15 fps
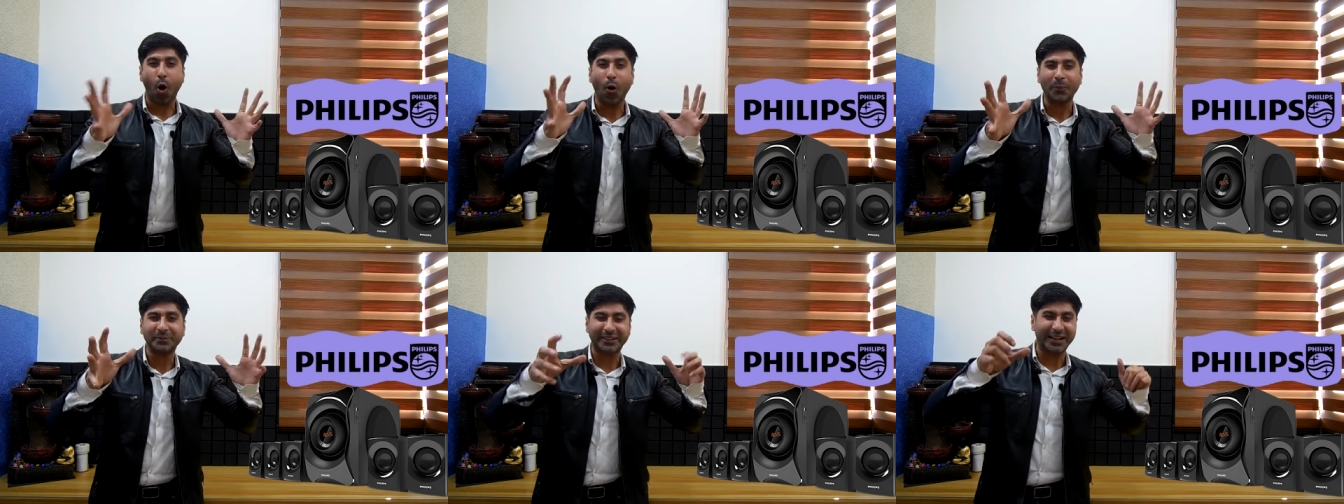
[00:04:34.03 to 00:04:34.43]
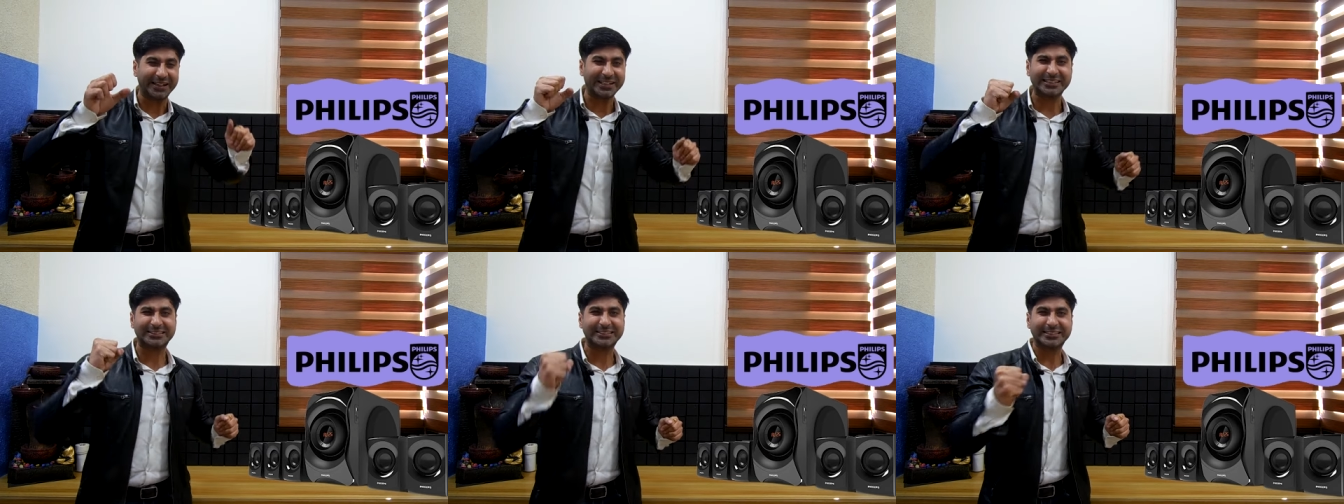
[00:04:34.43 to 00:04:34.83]
होम
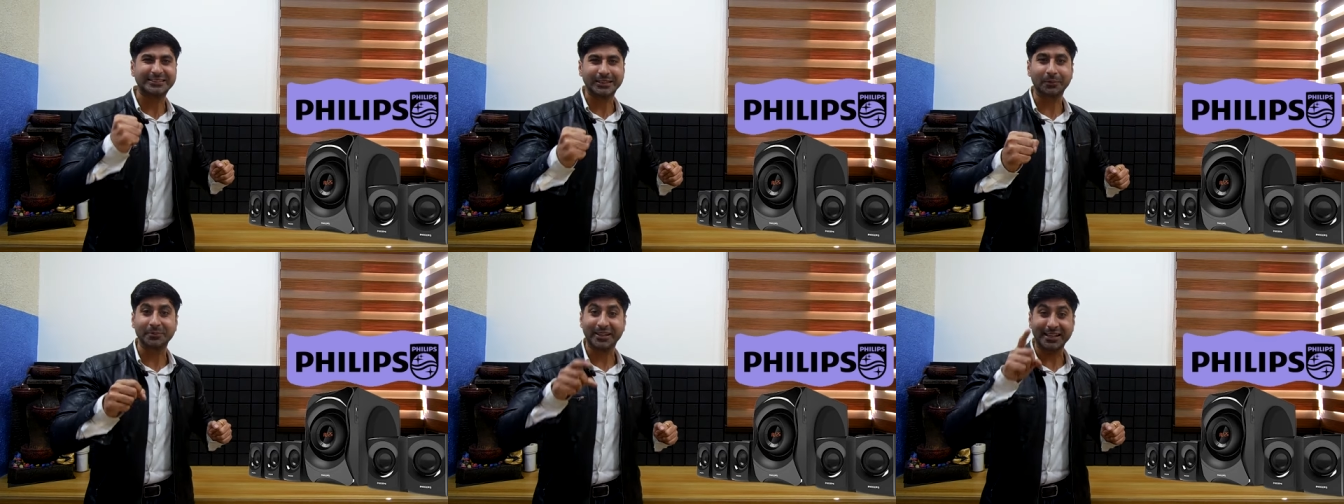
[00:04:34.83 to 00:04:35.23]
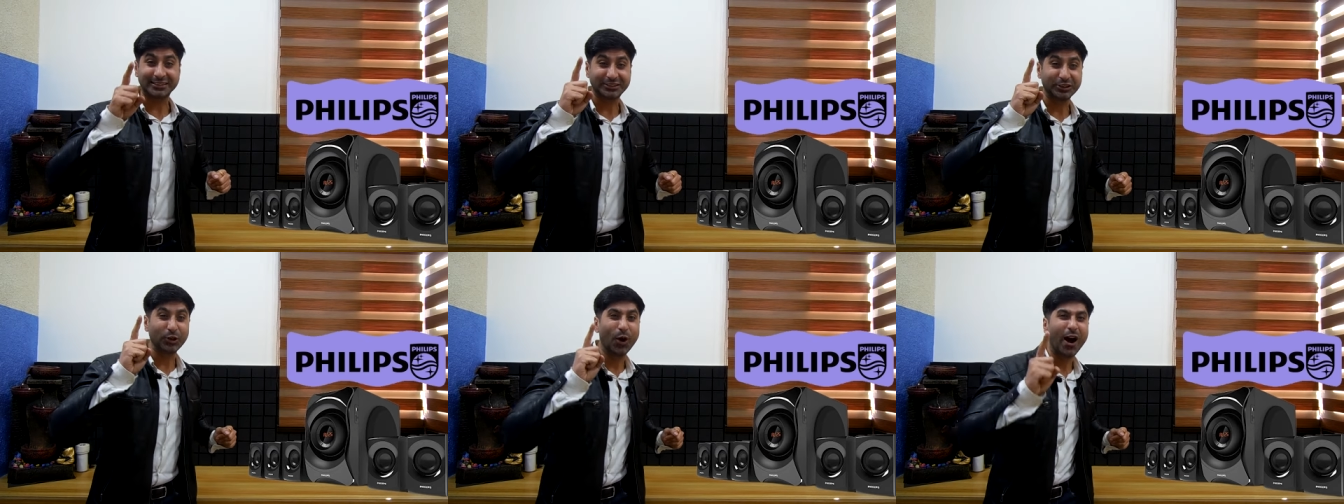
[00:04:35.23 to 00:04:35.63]
थिएटर सिस्टम
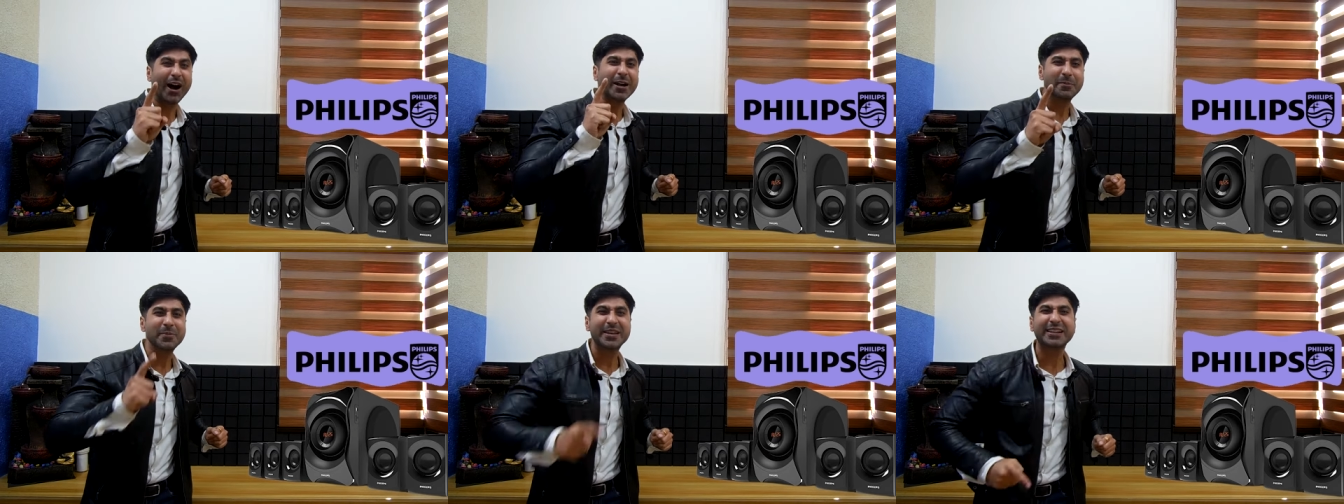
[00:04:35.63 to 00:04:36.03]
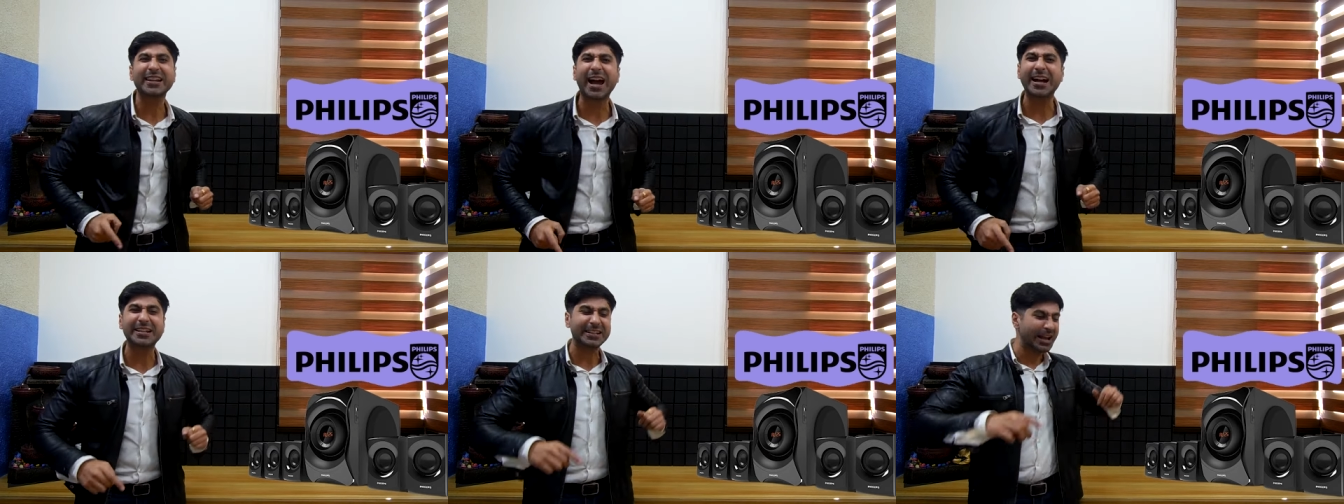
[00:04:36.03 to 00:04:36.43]
यस यू हर्ड मी
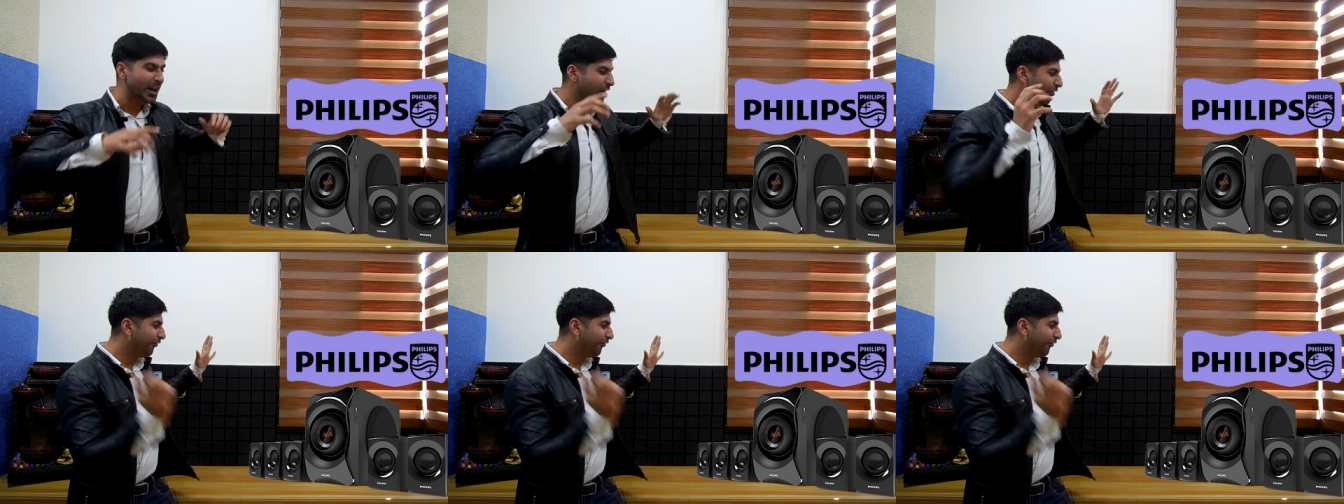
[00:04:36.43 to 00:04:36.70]
राइट